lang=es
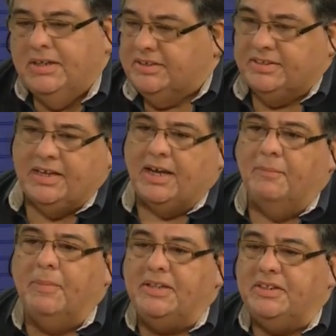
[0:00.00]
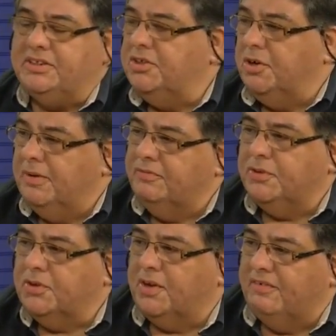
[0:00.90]
Se sacan 25 mil
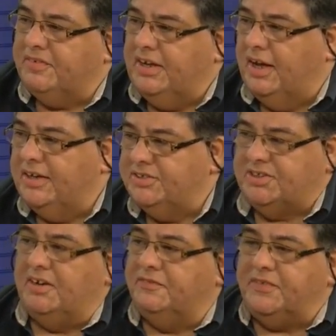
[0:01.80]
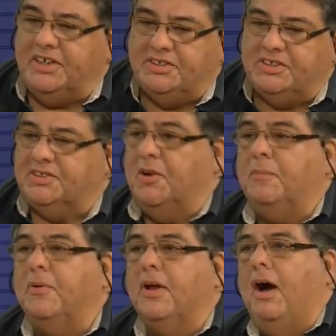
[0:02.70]
fotografías y selfies y se los
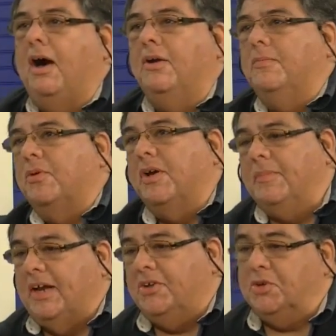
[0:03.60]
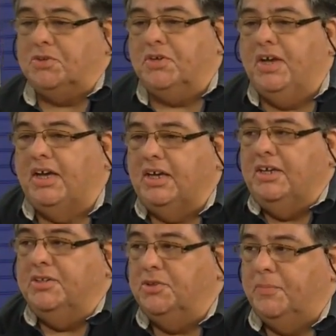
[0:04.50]
ponen, ah, no, porque mira, yo estoy aquí
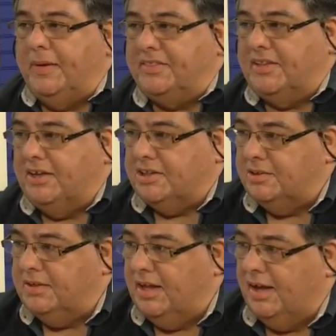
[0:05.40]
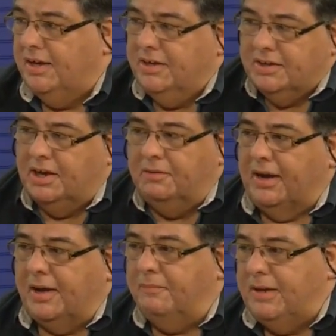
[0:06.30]
yendo para esta actividad que va
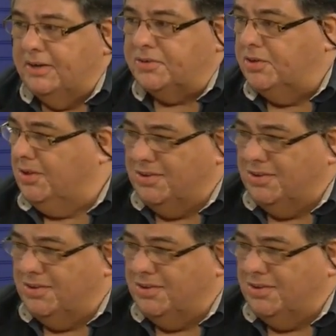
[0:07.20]
a cambiar todo.